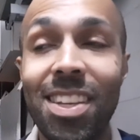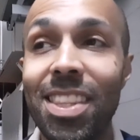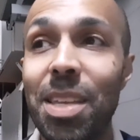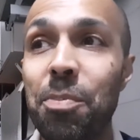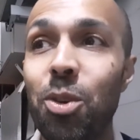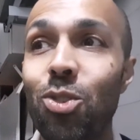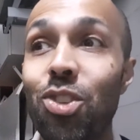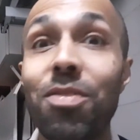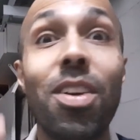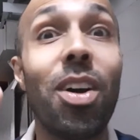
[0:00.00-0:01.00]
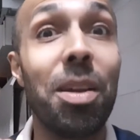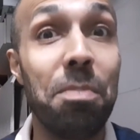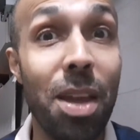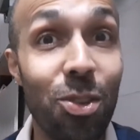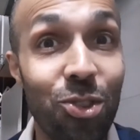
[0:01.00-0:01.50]
depois eu tive aula
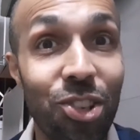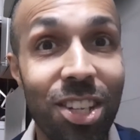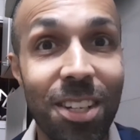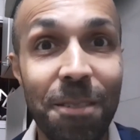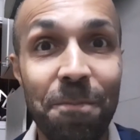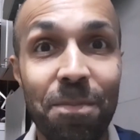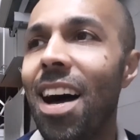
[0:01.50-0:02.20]
meio-dia,